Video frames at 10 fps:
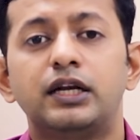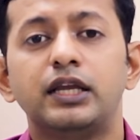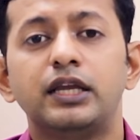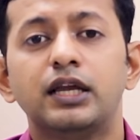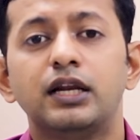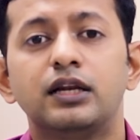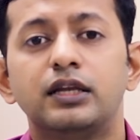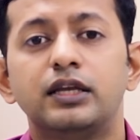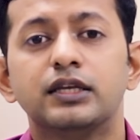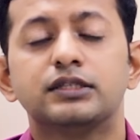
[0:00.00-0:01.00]

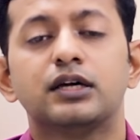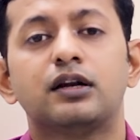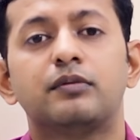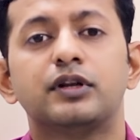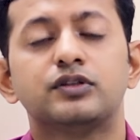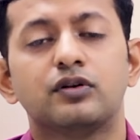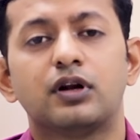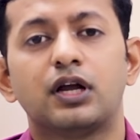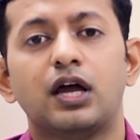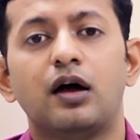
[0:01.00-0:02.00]
டிஎல்இஎஸ்ஆர் e அப்படின்னு
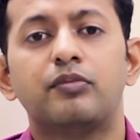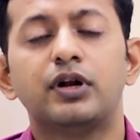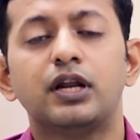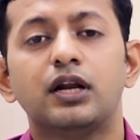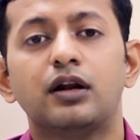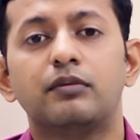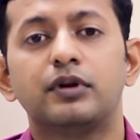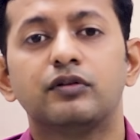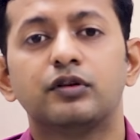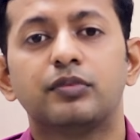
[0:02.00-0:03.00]
சொல்கிறாங்க அப்படின்னா என்ன
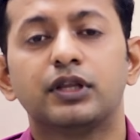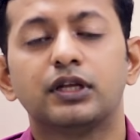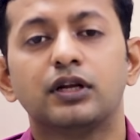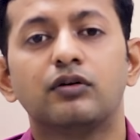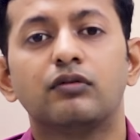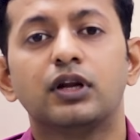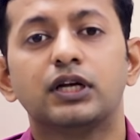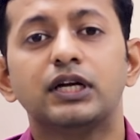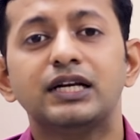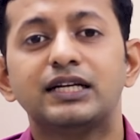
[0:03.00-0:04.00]
அப்படின்னு வந்து பார்த்திங்கன்னா
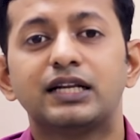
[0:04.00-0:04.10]
உங்களுக்கு